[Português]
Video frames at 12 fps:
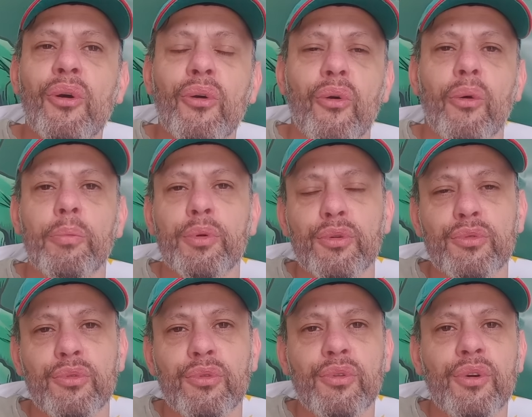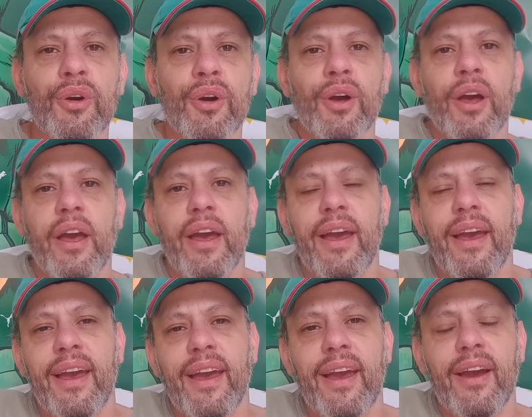com o Bruno
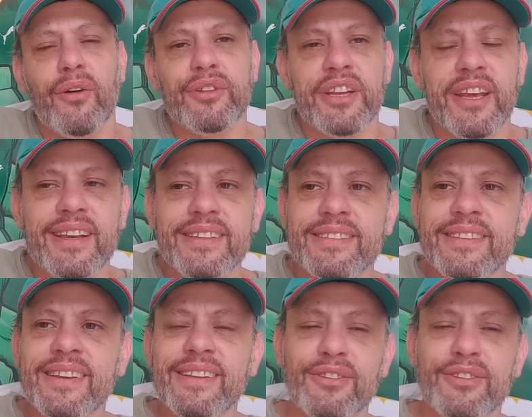é, Rodrigues.